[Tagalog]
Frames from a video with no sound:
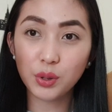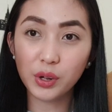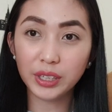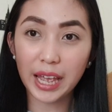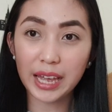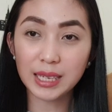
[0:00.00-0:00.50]

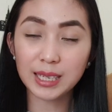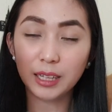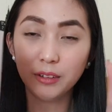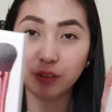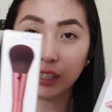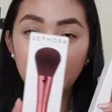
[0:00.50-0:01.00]
gold and
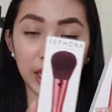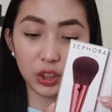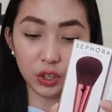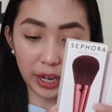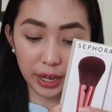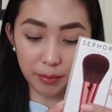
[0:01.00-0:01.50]
silver.
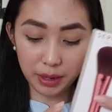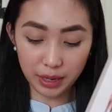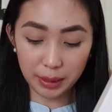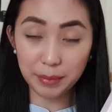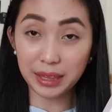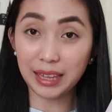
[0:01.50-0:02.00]
Ito ay mga
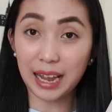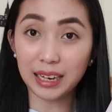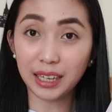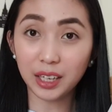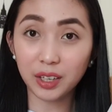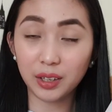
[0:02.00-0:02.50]

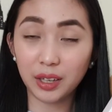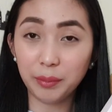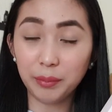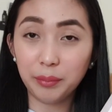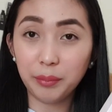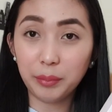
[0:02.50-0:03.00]
metallic
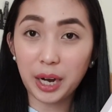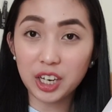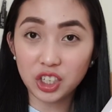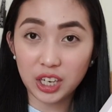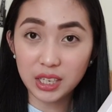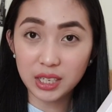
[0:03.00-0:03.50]

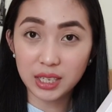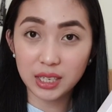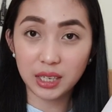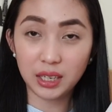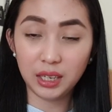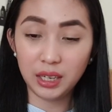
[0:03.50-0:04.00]

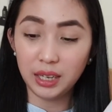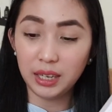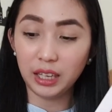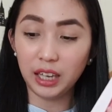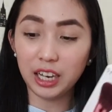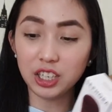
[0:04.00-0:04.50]
brushes.
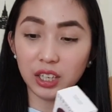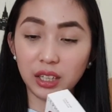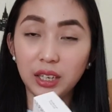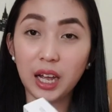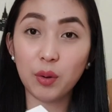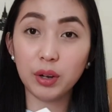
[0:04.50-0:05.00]
Kaya siya
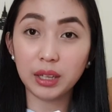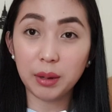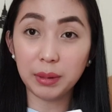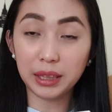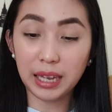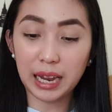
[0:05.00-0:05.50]
tinawag na
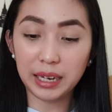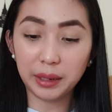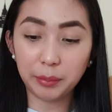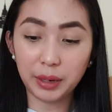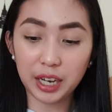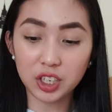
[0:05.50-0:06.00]

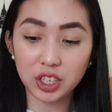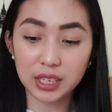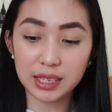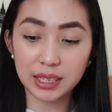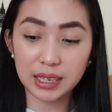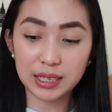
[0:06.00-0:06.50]
metallic
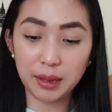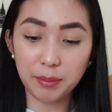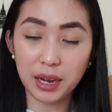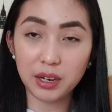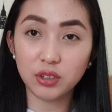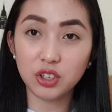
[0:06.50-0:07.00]
brushes kasi
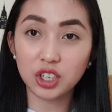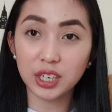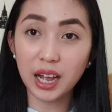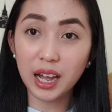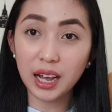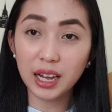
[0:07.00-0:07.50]
meron
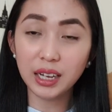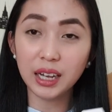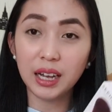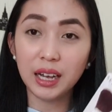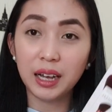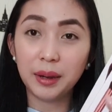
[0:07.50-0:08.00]
siyang
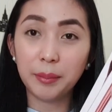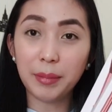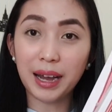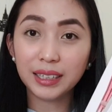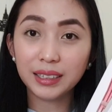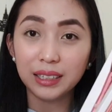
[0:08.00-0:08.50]

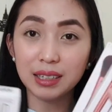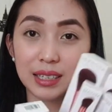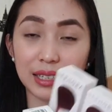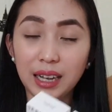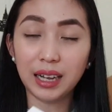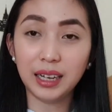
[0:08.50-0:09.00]
magnet
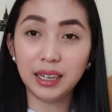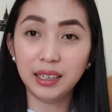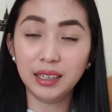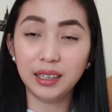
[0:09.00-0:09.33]
sa